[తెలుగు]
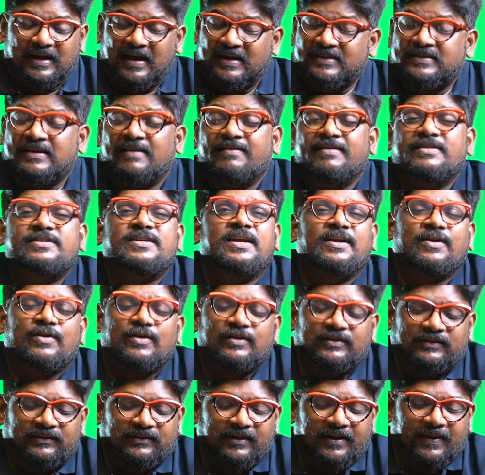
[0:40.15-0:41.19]
అసలు విషయానికి
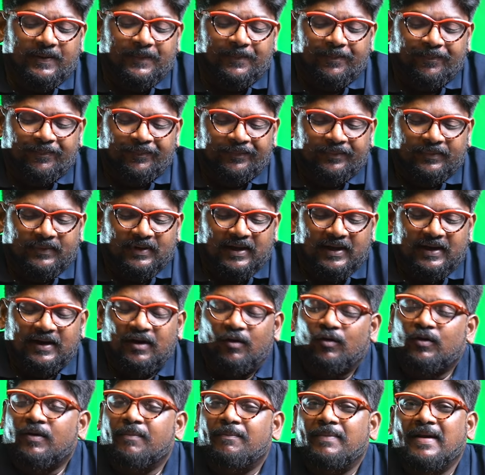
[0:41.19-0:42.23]
వస్తే ఈయన
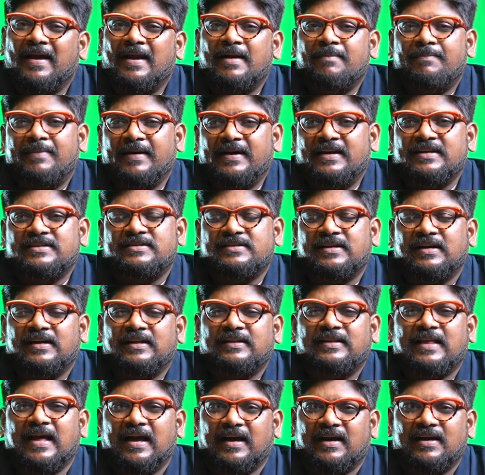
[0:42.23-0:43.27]
ఒక బెయిల్ పిటిషన్
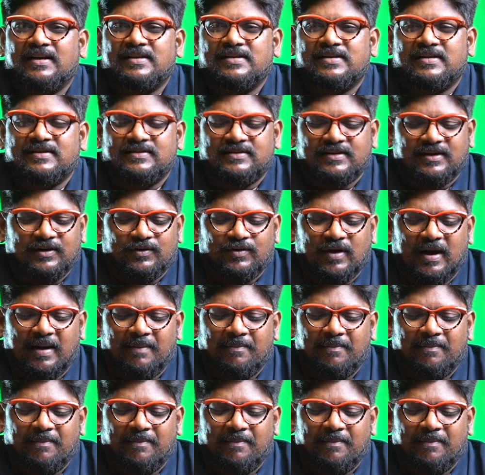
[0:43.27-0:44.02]
అనేది దాఖలు చేశాడు